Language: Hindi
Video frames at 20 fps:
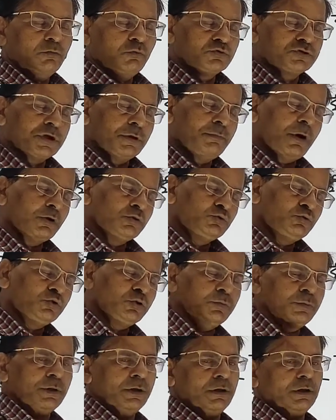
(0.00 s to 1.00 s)
उसके
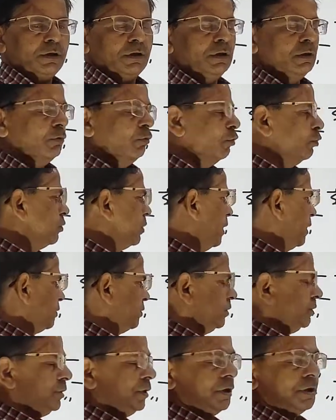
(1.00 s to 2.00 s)
बावजूद भी वो
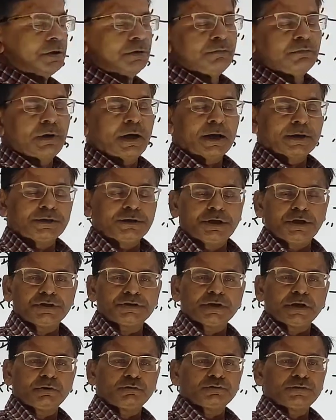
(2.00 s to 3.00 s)
कहते थे भारतीय
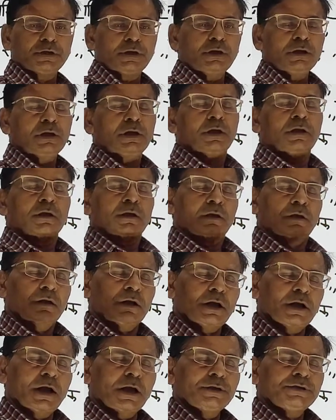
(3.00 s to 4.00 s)
किसानों से
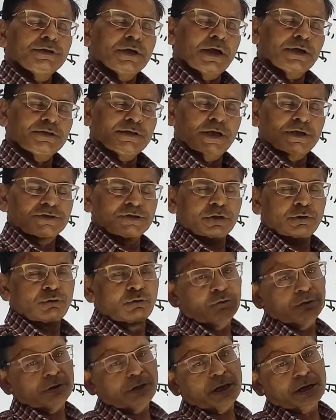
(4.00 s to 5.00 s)
लगान चाहे जैसे
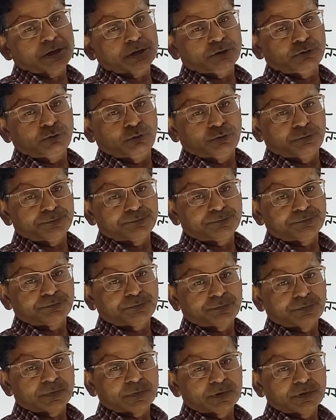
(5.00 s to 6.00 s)
हो ला कर दो
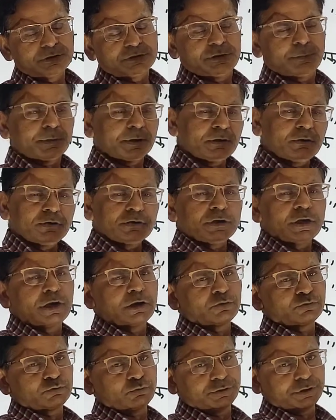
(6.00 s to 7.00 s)
जबरन
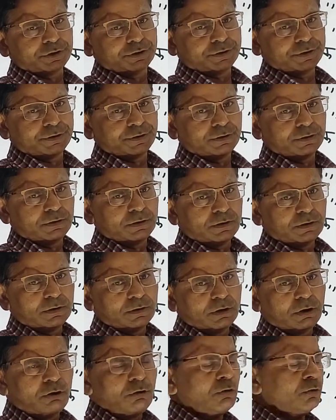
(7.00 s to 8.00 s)
लगान सोते थे
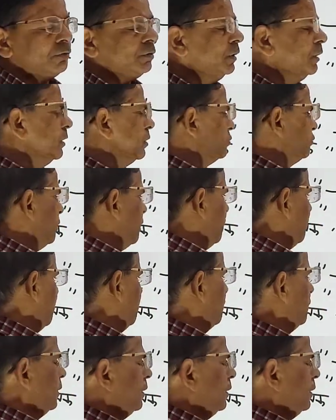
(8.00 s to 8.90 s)
और जो है